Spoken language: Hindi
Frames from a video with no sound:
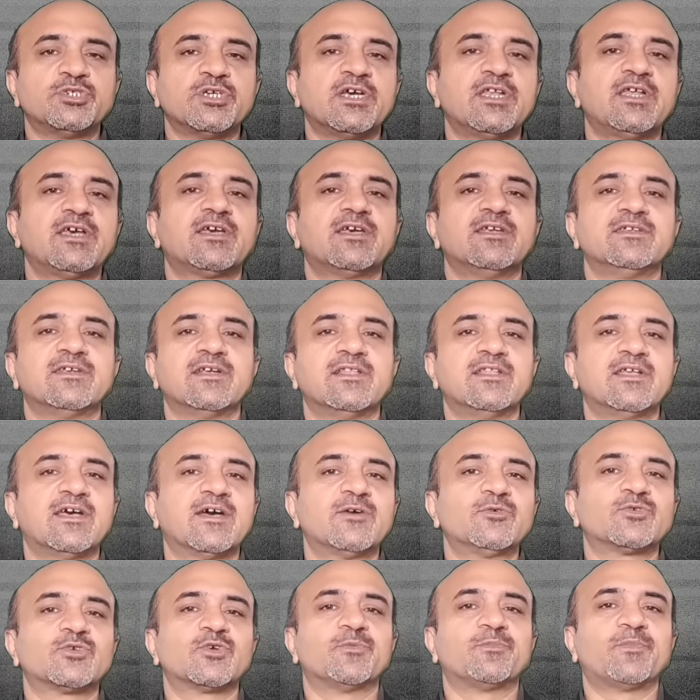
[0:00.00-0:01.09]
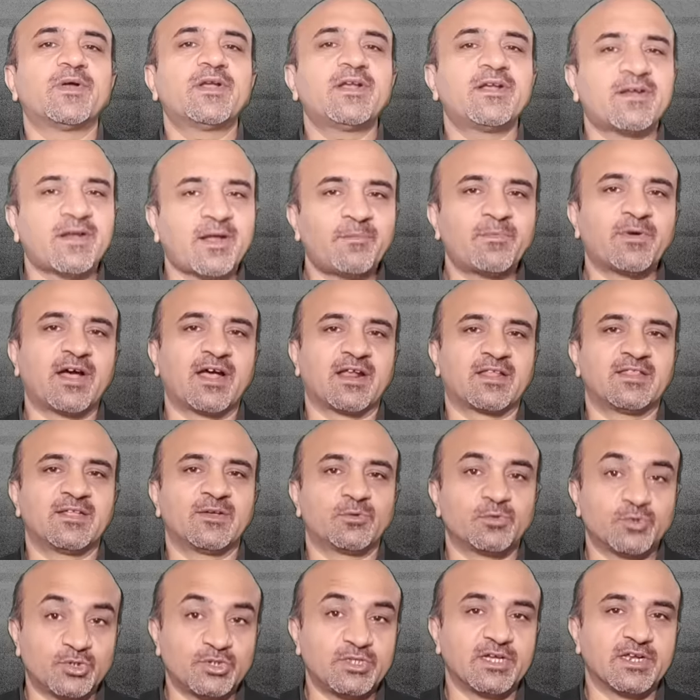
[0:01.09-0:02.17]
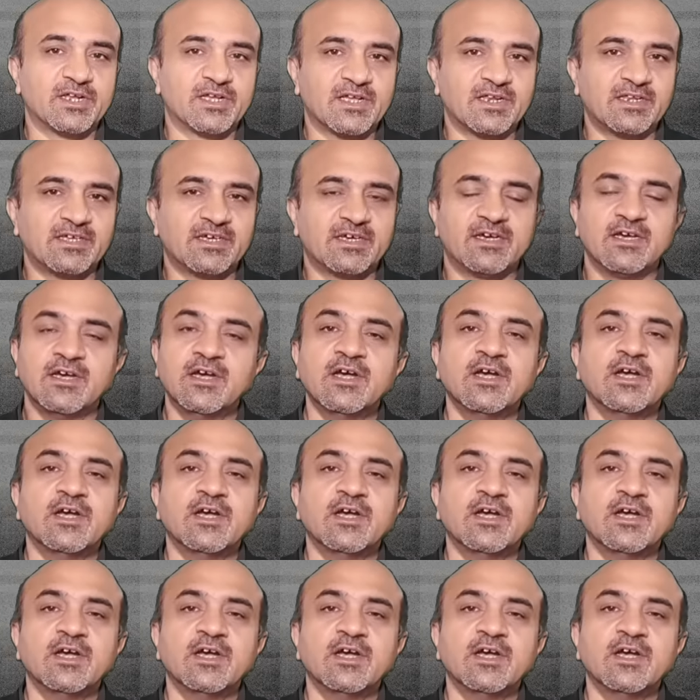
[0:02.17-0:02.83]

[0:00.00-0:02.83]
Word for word: चेहरे की जल्द है उसके ऊपर रब कर दें कुछ देर के लिए